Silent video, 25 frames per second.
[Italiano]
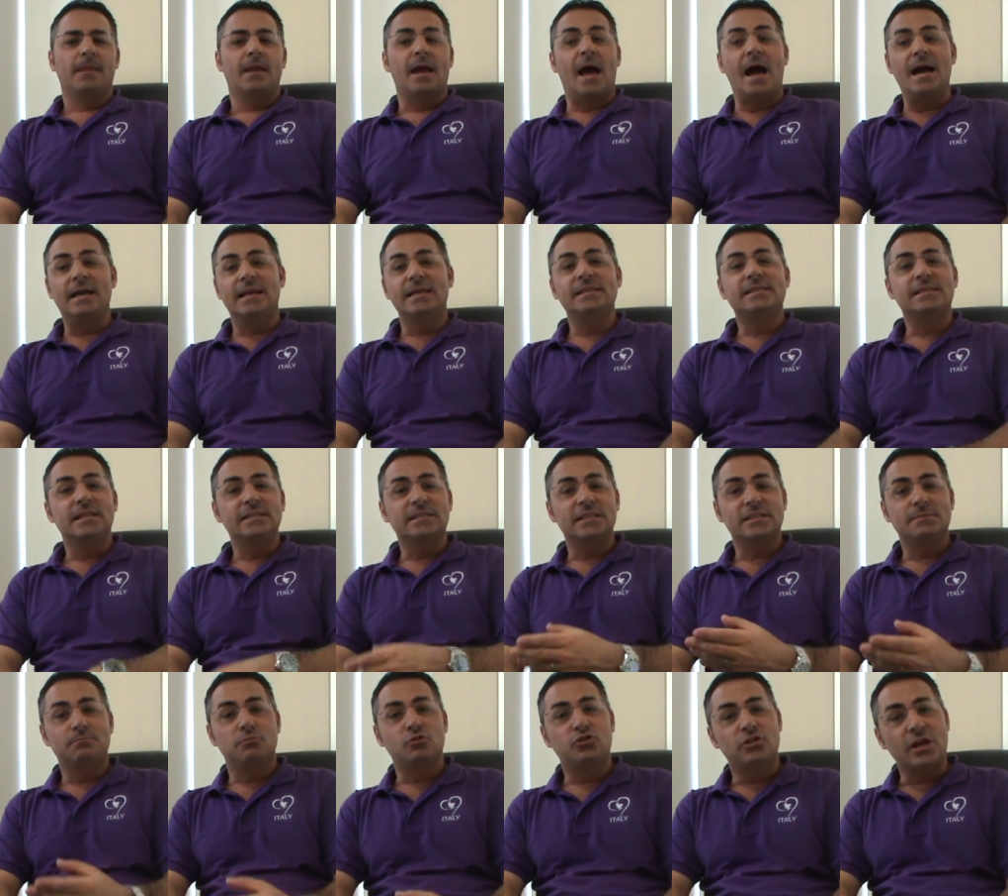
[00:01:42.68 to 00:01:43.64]
Anche
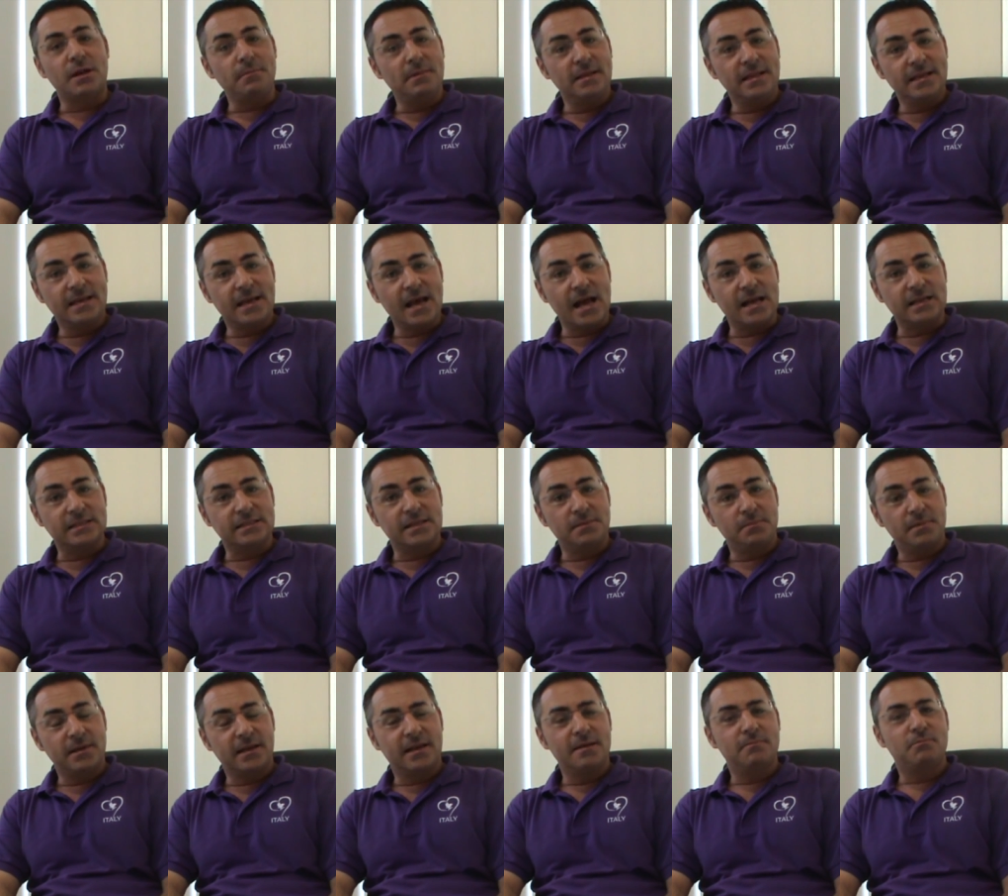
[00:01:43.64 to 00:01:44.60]
senza spostarmi di casa
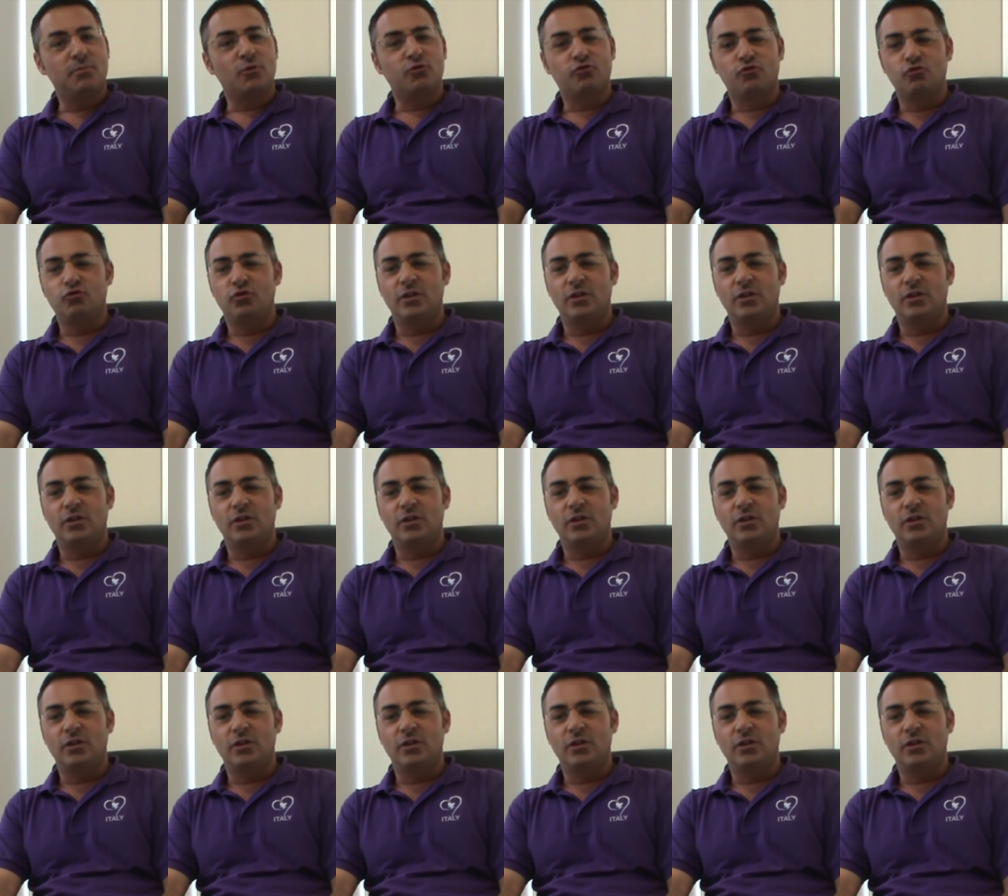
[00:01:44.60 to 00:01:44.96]
perché posso